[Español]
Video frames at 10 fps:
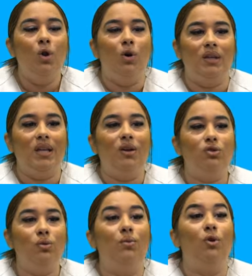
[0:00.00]
Los
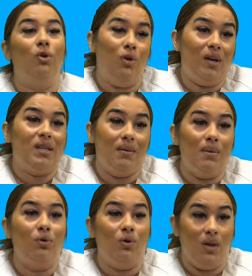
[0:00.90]
gitanos somos los que
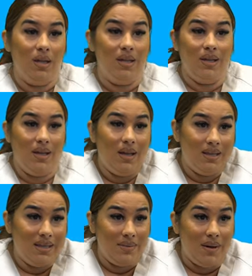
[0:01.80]
sabemos
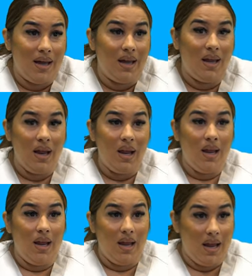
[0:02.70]
llevar
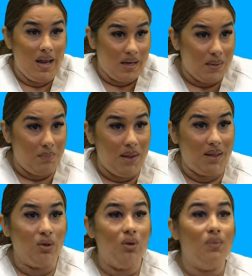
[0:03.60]
el
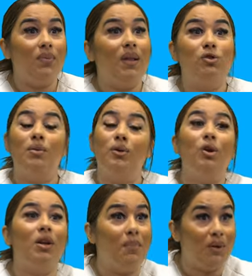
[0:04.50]
respeto, sobre
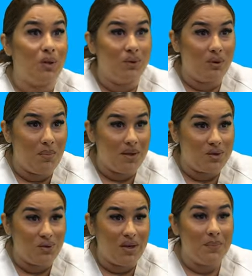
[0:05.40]
todo el respeto a nuestros
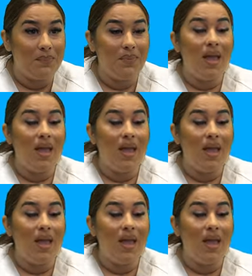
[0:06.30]
mayores